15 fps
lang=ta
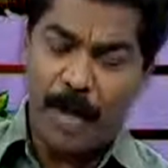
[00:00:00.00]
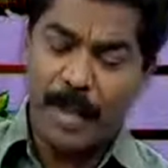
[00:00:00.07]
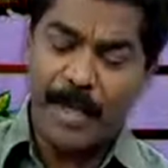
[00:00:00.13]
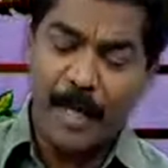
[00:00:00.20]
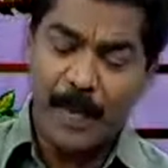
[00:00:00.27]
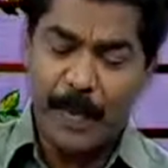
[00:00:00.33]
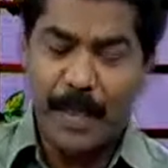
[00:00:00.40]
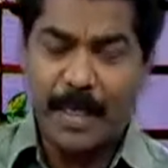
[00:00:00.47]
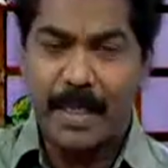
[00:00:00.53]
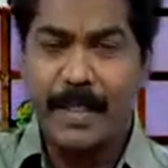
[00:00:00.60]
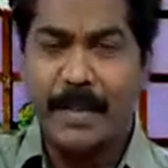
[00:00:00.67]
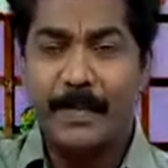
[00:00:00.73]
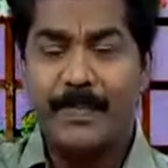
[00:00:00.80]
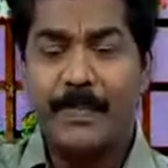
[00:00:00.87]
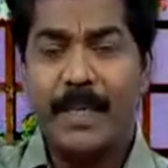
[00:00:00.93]
பாதை ஏற்பட்டு
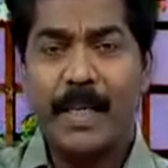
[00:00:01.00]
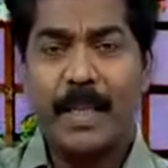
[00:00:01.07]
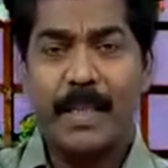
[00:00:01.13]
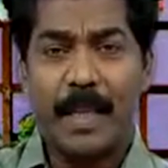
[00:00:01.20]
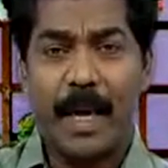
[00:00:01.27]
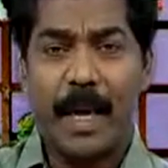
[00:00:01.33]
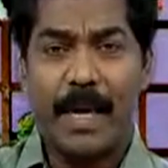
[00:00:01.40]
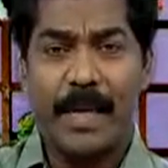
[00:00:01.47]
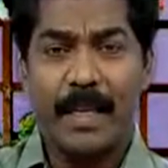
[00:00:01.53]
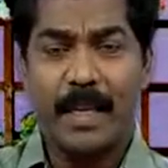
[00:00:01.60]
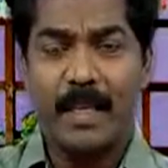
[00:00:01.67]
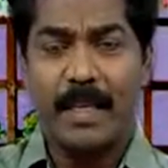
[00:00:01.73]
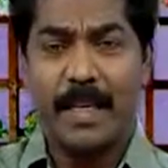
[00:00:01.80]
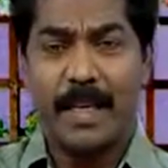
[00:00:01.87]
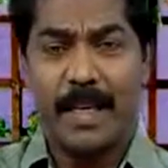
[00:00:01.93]
தங்கள்
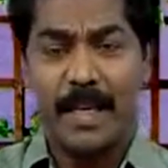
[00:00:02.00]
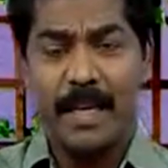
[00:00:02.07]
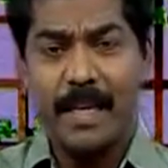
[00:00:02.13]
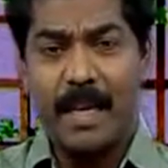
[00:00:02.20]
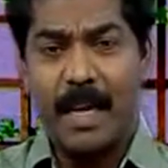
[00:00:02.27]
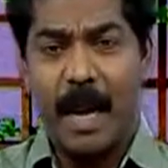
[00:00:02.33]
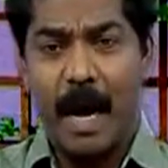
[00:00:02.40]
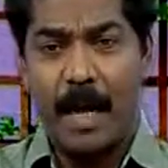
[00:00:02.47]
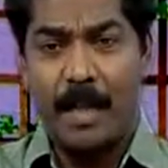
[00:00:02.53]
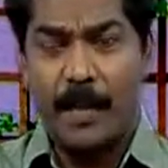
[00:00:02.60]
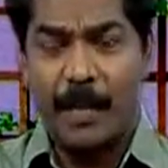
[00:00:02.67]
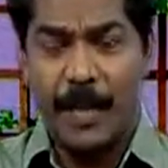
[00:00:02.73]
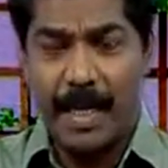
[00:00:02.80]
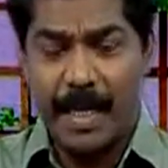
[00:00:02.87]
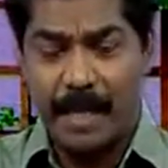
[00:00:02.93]
எதிர்த்த அந்த
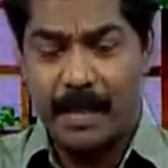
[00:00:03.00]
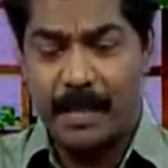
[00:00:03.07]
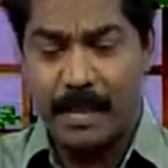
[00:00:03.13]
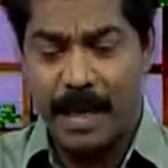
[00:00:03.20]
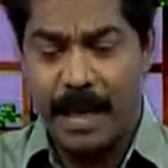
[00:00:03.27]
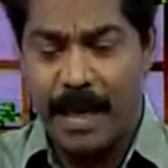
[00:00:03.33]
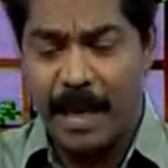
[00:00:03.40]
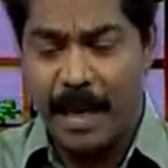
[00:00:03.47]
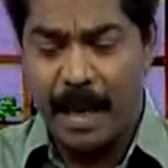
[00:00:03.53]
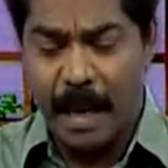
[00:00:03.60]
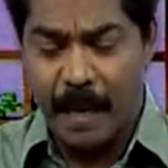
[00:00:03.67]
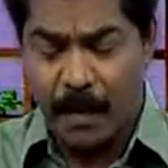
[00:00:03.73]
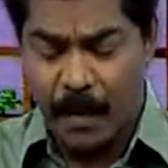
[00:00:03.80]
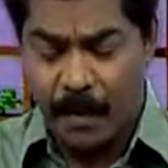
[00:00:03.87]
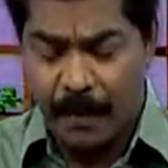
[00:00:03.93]
பெரிய சேனையை
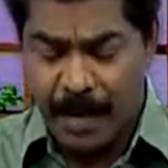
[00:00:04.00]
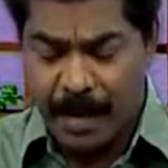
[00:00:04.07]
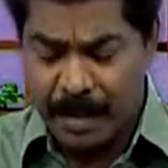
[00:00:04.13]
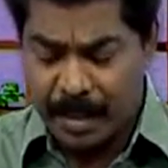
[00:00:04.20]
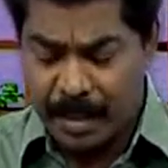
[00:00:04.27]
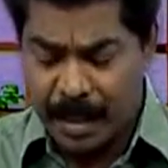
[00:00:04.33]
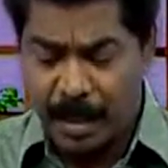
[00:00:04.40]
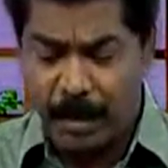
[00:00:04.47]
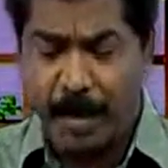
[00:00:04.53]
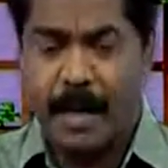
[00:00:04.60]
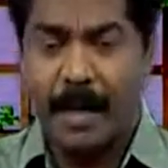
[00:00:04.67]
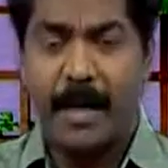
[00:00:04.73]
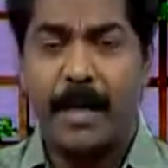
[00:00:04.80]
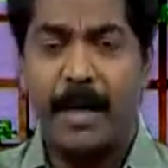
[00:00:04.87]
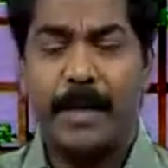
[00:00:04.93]
அவர்கள் வீழ்ச்சி அறிவதை
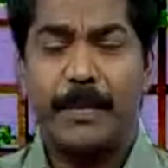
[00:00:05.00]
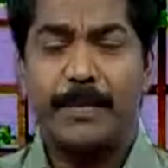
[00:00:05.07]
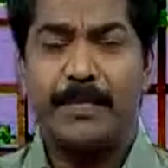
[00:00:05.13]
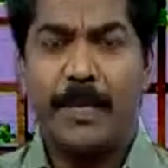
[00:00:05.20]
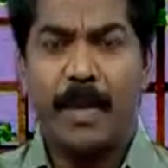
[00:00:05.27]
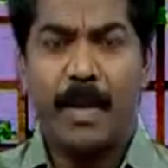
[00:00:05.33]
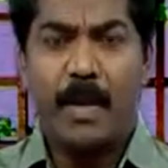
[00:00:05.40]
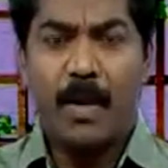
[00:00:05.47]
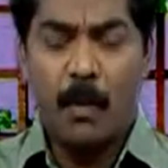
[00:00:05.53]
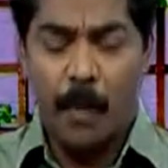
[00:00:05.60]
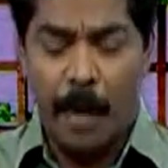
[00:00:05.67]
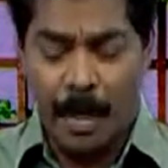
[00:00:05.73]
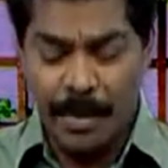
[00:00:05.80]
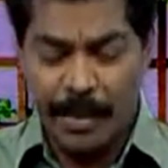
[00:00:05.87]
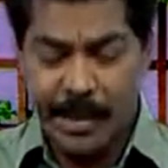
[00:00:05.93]
கண்டு
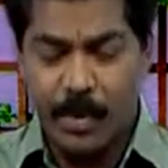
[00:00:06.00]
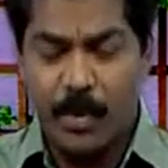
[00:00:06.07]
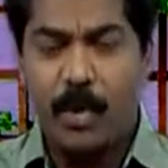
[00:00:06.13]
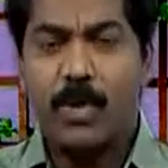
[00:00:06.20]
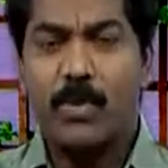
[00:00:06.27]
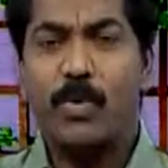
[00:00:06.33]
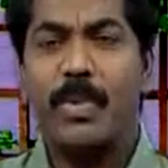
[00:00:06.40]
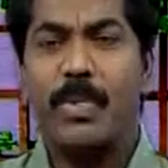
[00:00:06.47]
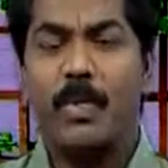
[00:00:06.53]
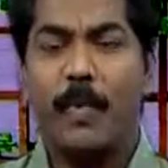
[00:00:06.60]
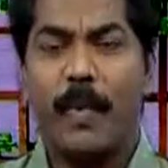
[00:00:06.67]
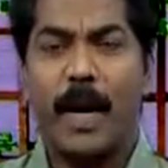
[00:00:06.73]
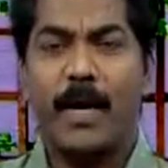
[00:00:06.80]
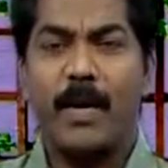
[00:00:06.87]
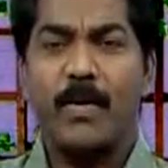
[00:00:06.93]
மகிழ்ச்சியோடு துதித்து
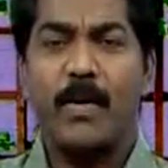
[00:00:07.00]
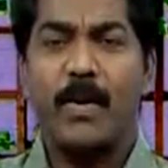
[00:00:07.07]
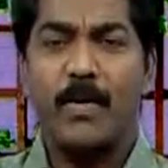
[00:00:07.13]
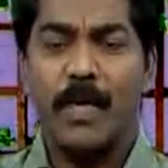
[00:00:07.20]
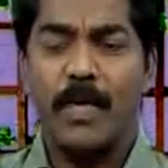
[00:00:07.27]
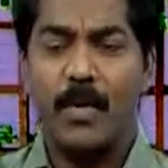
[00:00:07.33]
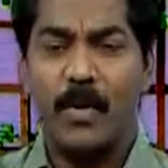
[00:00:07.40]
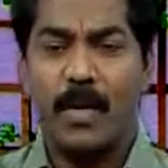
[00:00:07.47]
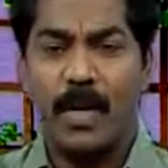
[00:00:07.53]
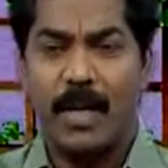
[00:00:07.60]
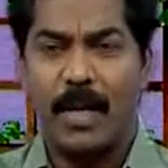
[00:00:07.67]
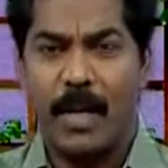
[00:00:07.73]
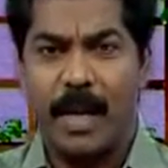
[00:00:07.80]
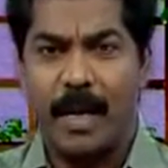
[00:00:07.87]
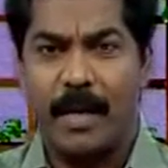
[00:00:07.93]
பாடிக்கொண்டு வந்து
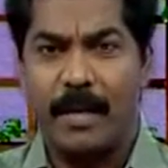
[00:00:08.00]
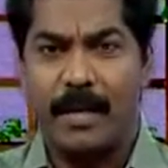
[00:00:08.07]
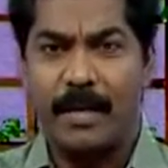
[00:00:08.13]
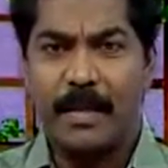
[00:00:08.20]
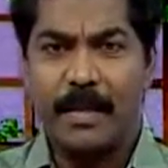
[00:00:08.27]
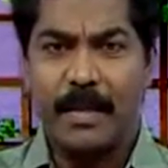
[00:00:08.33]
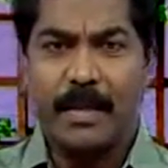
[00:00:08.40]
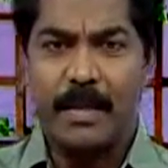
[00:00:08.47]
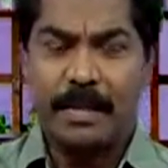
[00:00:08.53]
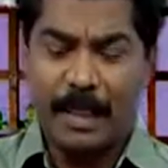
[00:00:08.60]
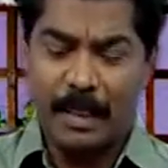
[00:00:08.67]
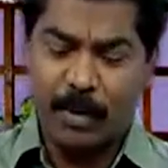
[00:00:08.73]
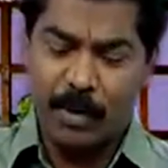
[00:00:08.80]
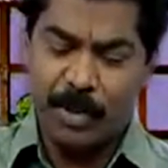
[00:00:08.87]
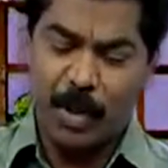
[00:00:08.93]
கொண்டிருக்கிறார்கள்
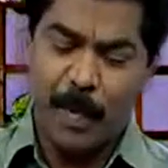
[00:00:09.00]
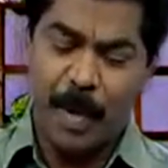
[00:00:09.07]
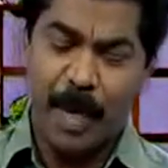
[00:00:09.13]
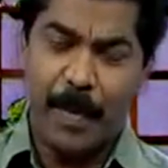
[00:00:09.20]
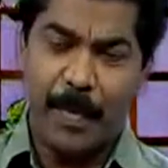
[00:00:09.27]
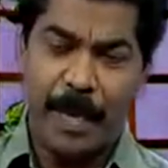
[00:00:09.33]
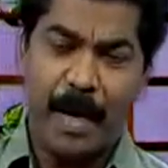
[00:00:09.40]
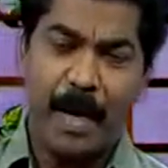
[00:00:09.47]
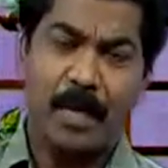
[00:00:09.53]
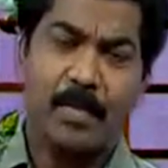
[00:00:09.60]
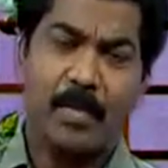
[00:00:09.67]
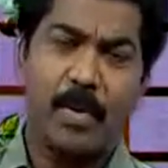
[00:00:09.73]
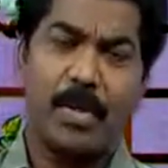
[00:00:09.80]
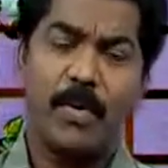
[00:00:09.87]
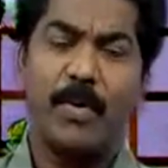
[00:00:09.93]
சந்தோஷமாக பிரயாணம்
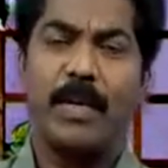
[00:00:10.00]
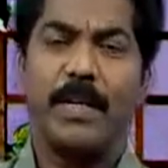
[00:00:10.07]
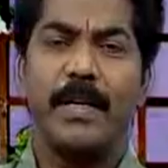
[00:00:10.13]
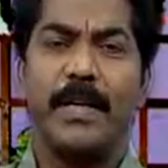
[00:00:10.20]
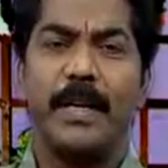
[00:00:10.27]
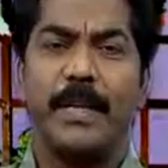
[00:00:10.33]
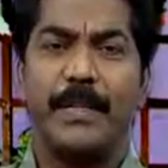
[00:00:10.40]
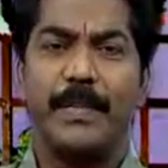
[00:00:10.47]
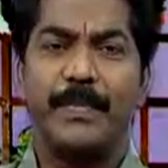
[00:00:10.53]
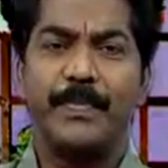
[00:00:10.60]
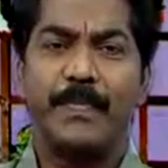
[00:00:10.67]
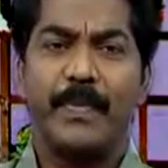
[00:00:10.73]
தொடர்ந்து கொண்டிருக்கிறது